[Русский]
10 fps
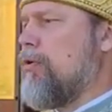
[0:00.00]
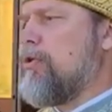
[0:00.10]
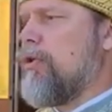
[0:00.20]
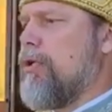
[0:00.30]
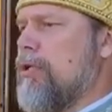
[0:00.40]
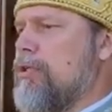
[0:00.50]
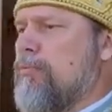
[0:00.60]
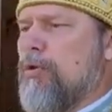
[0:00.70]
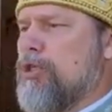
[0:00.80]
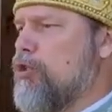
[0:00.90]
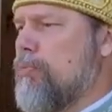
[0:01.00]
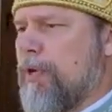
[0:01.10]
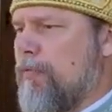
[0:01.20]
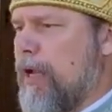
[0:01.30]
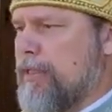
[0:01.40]
Он не может
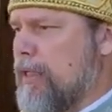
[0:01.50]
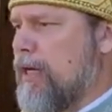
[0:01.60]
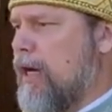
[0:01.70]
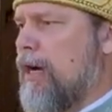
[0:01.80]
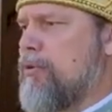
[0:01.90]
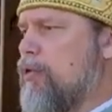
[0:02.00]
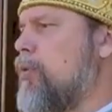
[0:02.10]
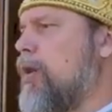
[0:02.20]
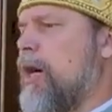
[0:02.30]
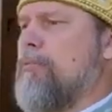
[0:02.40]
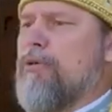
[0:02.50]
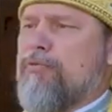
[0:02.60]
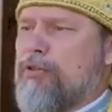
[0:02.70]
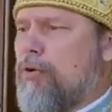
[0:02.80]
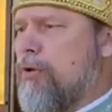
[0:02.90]
управлять ногами, руками,
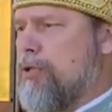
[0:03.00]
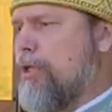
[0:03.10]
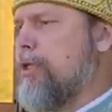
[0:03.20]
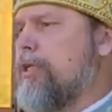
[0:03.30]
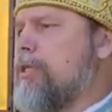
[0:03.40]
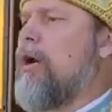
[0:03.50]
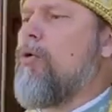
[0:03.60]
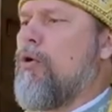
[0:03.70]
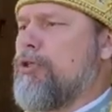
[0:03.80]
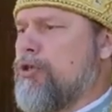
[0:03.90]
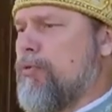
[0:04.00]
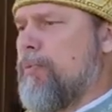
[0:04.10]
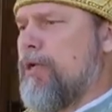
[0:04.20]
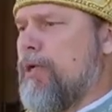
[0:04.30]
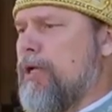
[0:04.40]
он все делает на
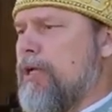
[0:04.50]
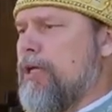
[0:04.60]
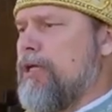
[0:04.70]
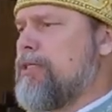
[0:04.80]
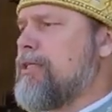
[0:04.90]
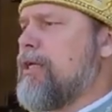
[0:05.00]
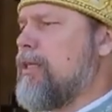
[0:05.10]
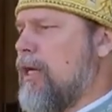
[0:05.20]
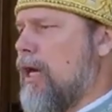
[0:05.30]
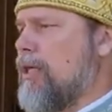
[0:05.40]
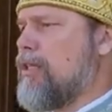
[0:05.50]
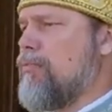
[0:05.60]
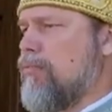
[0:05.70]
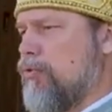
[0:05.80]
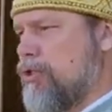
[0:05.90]
ощупь и
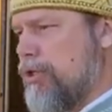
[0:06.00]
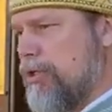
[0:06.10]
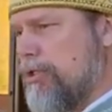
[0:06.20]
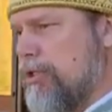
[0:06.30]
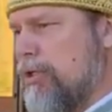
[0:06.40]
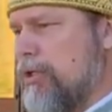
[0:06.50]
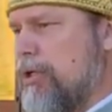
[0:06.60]
страдает и мучается.